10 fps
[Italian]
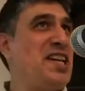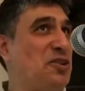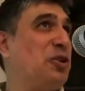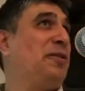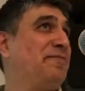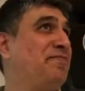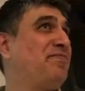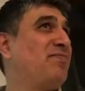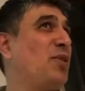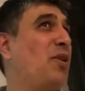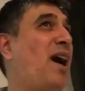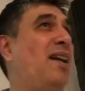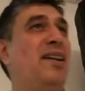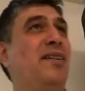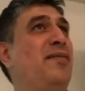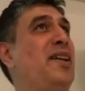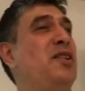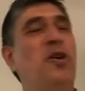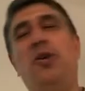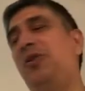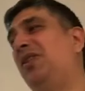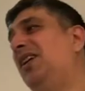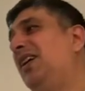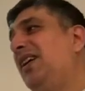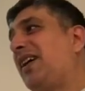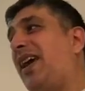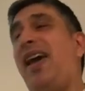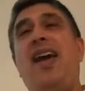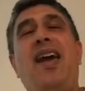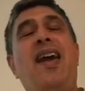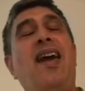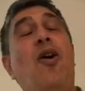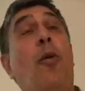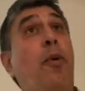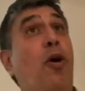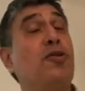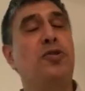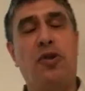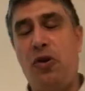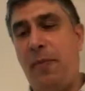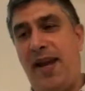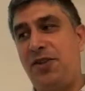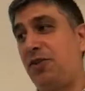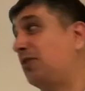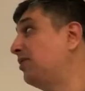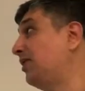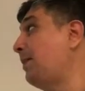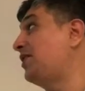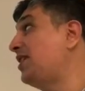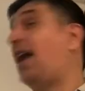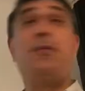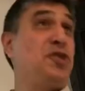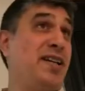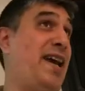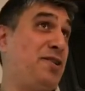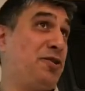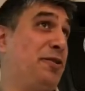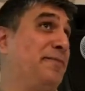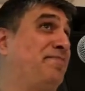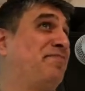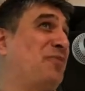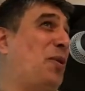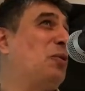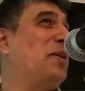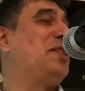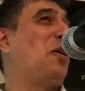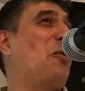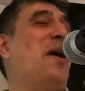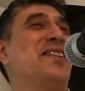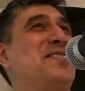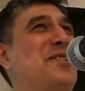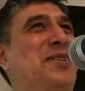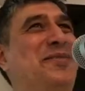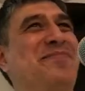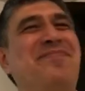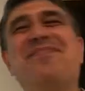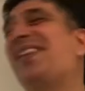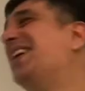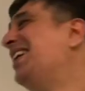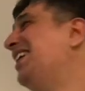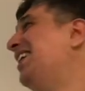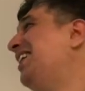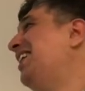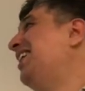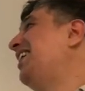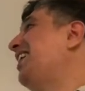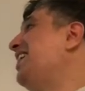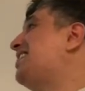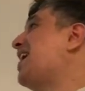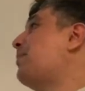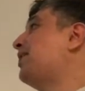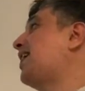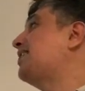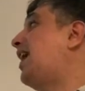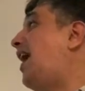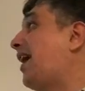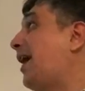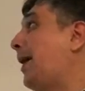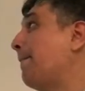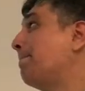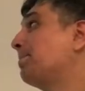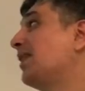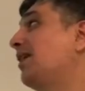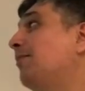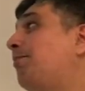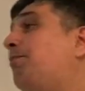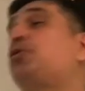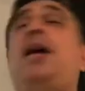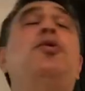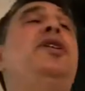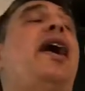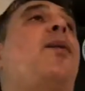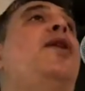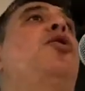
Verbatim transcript: reagito al video che ho posto, che ho messo. Immaginiamoci adesso, quando metterò questo. Iniziamo a trattare, possiamo dire,